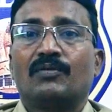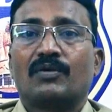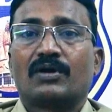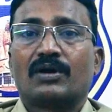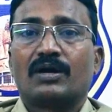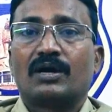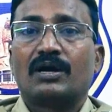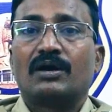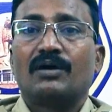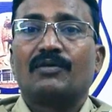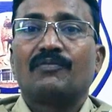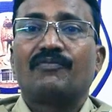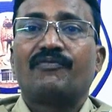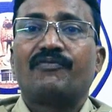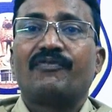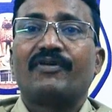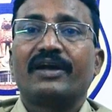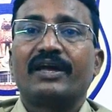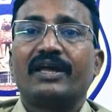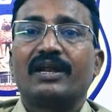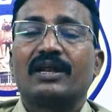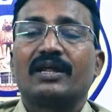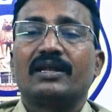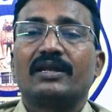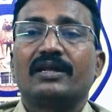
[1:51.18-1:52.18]
ఒక
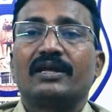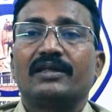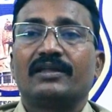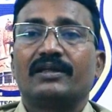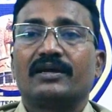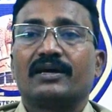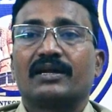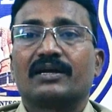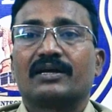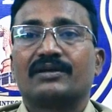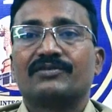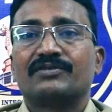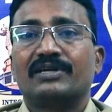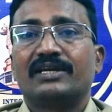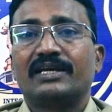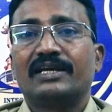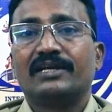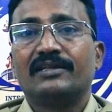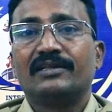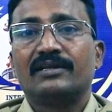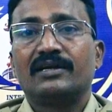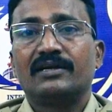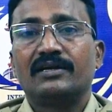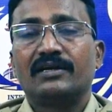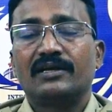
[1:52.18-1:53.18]
ఫైర్ అనేది కనుక
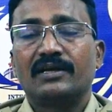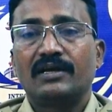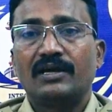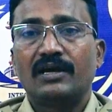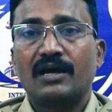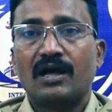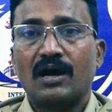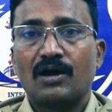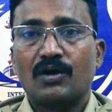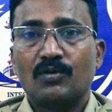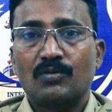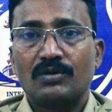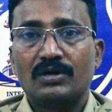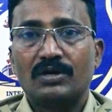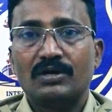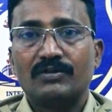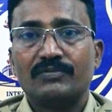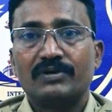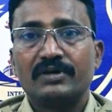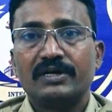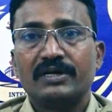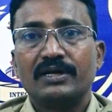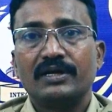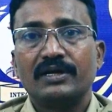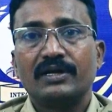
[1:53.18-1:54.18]
జరిగిందంటే అక్కడ
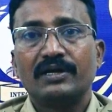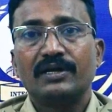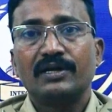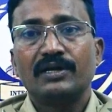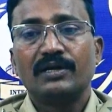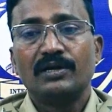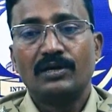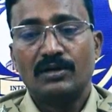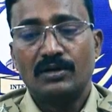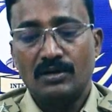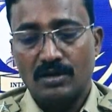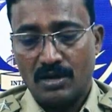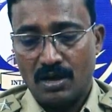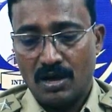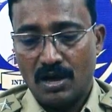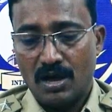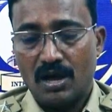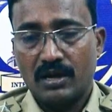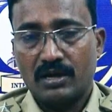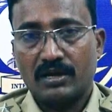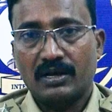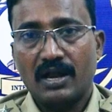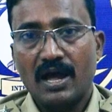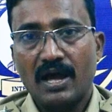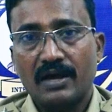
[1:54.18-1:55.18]
ఉన్నటువంటి ఆ
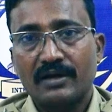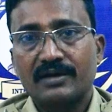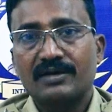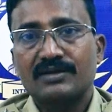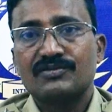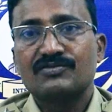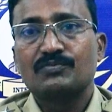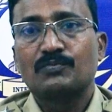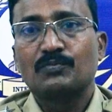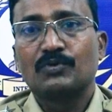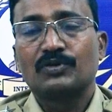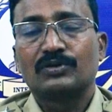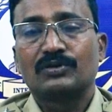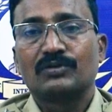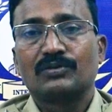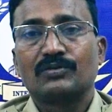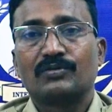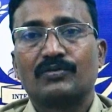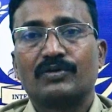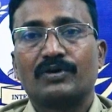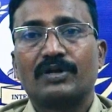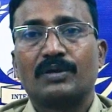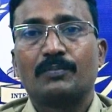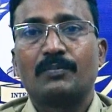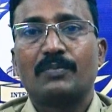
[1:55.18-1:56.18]
క్రాకర్స్ మొత్తం
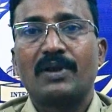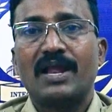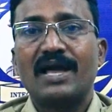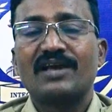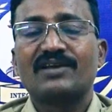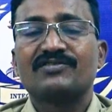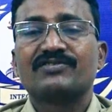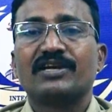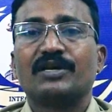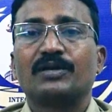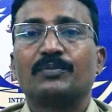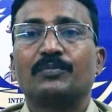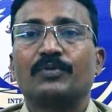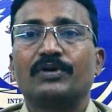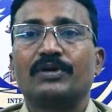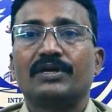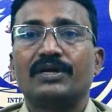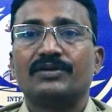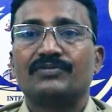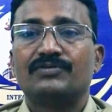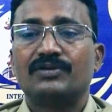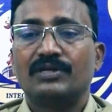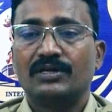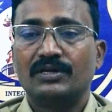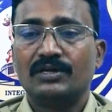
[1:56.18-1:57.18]
కూడా బ్లాస్ట్
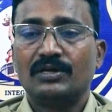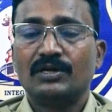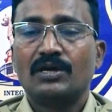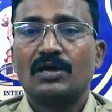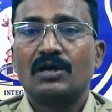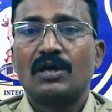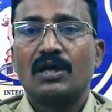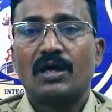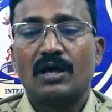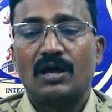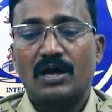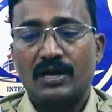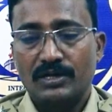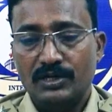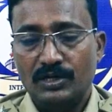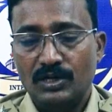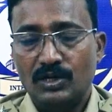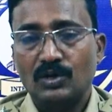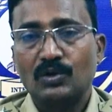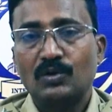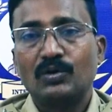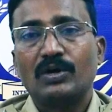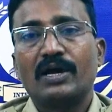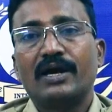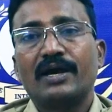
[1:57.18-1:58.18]
అయిపోయేసి ఆ
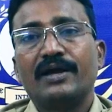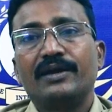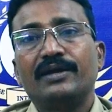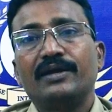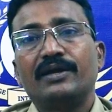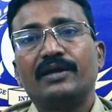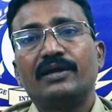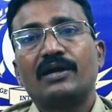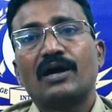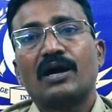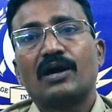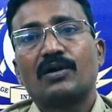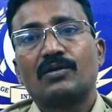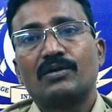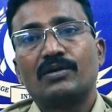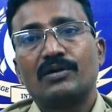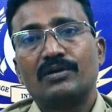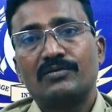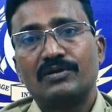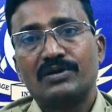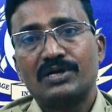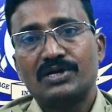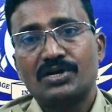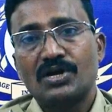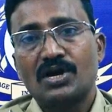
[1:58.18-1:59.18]
ఇళ్ళు కానీ అక్కడ
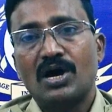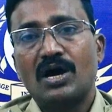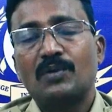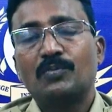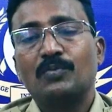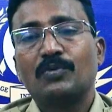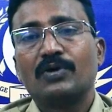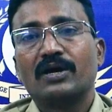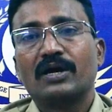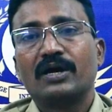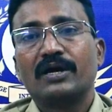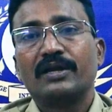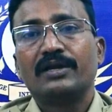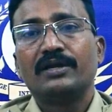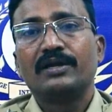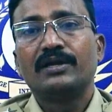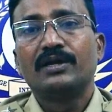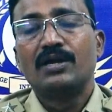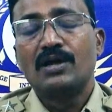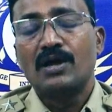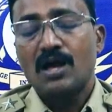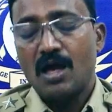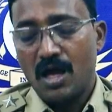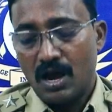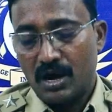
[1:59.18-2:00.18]
ఉన్నటువంటి షాపు కానీ
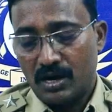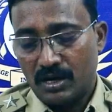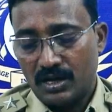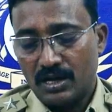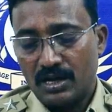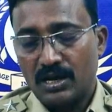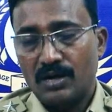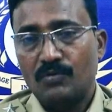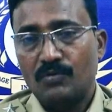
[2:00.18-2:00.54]
అక్కడ